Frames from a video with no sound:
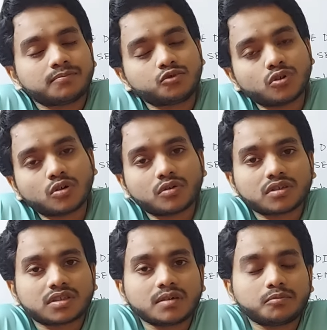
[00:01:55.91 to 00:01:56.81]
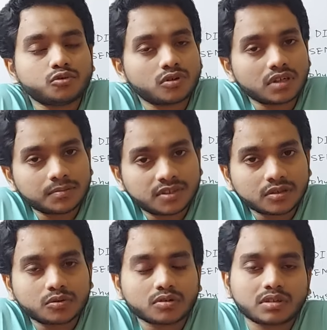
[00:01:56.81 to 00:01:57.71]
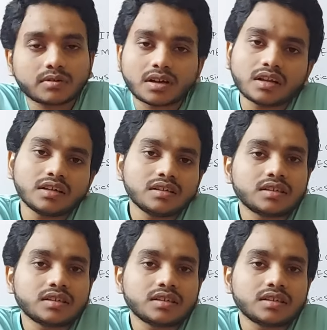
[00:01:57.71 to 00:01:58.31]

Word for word: পুরো কোশ্চেন পুরো এমসিউ করতে পারলে